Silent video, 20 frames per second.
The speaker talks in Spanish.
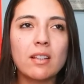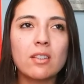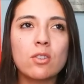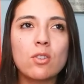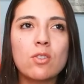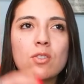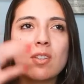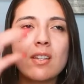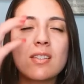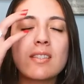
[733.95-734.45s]

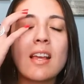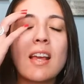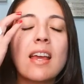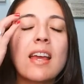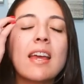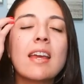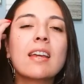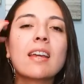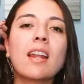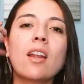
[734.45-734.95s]
Entonces,
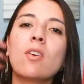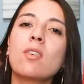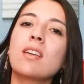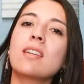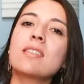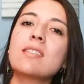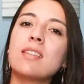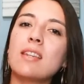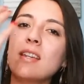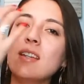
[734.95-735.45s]
creo
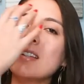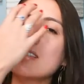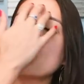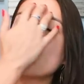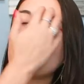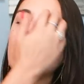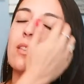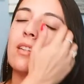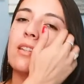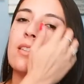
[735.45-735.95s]
que sí, es
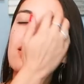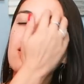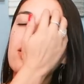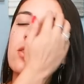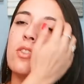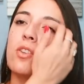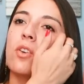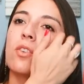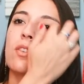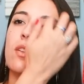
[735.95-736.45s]
una
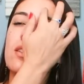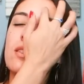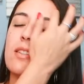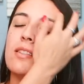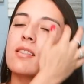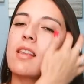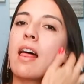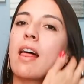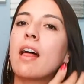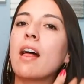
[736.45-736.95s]
transición que se
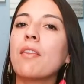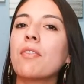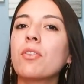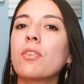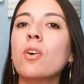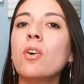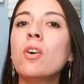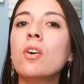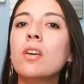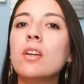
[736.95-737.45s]
está
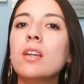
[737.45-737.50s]
dando